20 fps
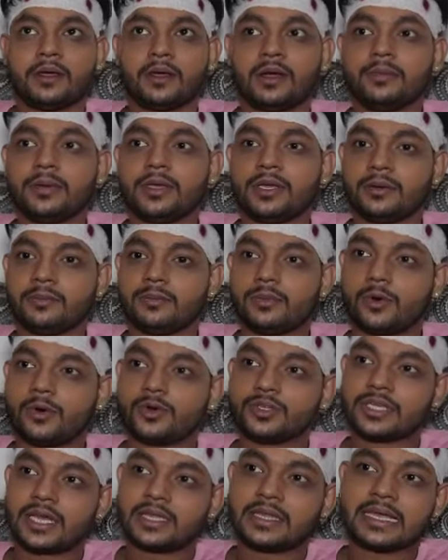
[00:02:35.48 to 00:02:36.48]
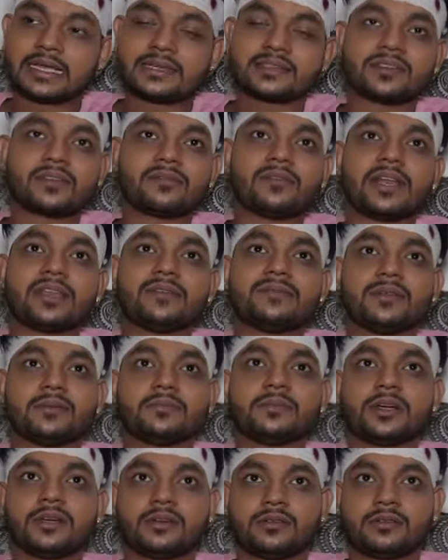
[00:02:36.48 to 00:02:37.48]
अभी हम बहुत ज़्यादा एक्शन वाली
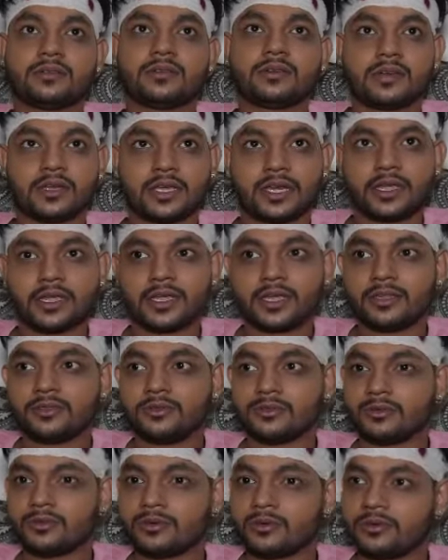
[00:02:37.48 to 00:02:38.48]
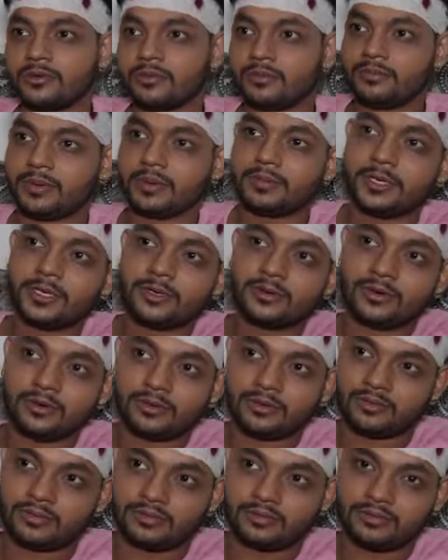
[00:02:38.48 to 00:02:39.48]
फिल्म करेंगे तो पब्लिक को
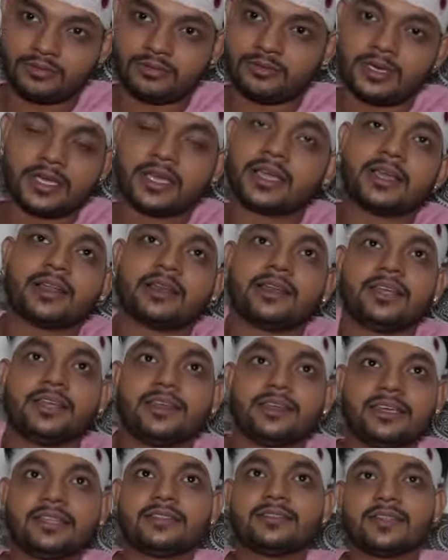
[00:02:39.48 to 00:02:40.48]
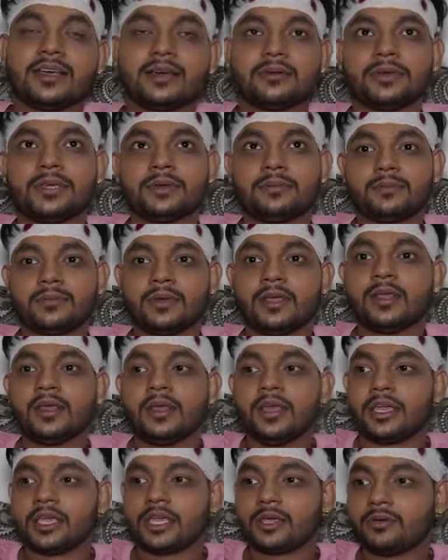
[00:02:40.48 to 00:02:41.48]
लगेगा नहीं कि इतना अभी
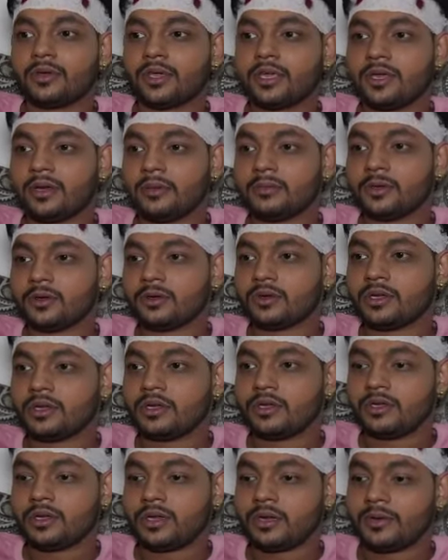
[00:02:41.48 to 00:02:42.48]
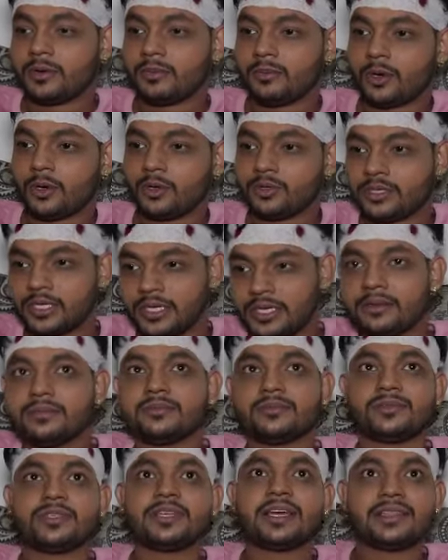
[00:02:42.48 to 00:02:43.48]
क्योंकि हम लोग अभी बहुत ही
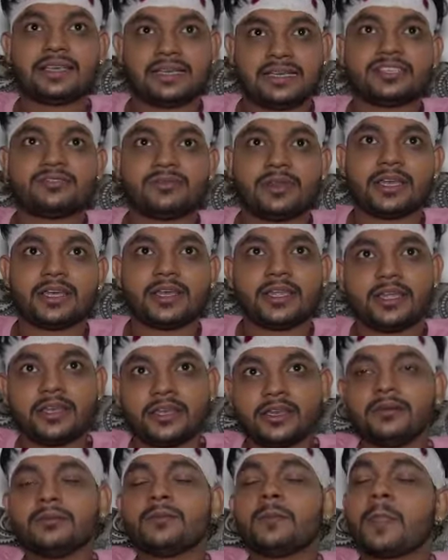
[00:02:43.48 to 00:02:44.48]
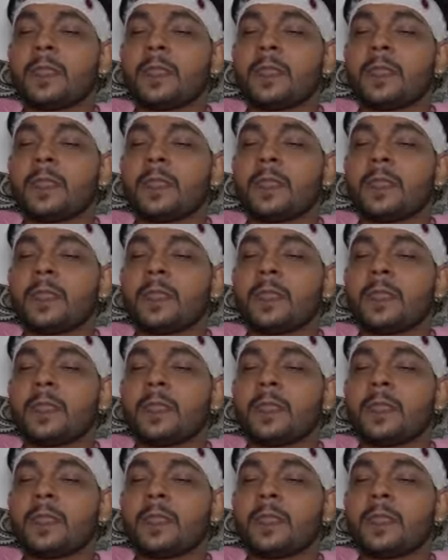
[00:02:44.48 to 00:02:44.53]
ज़्यादा एज वाले नहीं हैं